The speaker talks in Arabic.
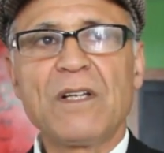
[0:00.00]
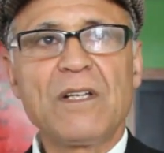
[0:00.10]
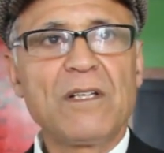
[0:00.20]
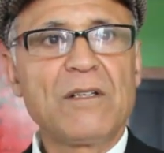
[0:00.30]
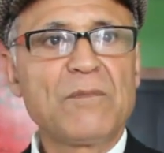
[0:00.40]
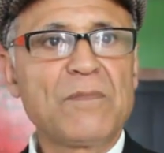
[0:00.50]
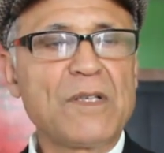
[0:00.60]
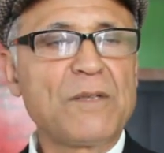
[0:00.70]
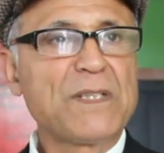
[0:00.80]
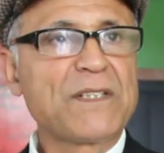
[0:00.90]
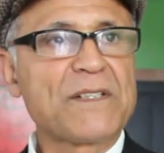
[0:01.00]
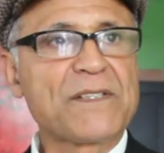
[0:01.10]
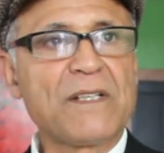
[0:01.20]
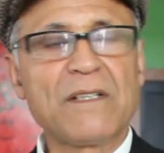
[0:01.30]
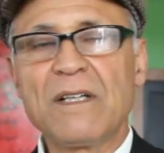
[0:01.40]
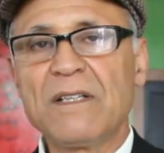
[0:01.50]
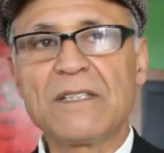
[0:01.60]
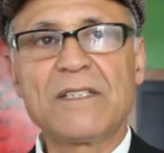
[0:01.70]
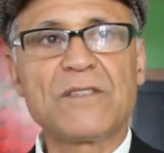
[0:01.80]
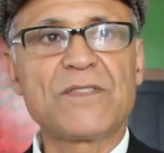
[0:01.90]
للمدرسة
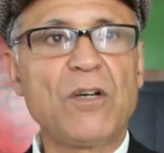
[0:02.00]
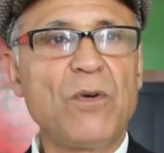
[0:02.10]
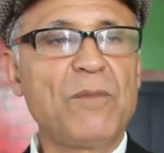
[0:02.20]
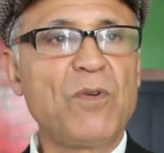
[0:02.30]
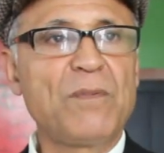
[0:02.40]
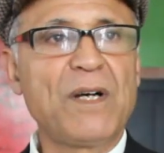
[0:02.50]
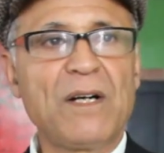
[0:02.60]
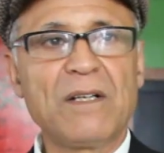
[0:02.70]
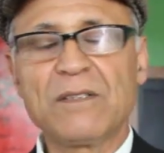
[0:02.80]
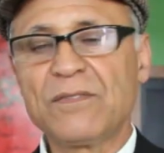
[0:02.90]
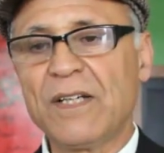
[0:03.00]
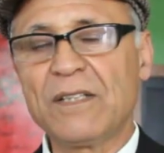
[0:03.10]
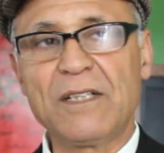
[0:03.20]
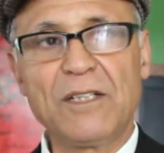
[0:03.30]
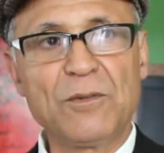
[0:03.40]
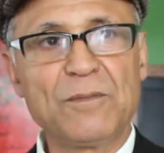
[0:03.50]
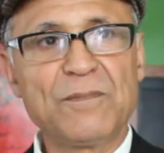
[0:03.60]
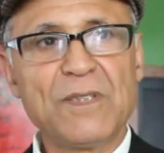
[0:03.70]
التي تفتح أبوابها في هذا اليوم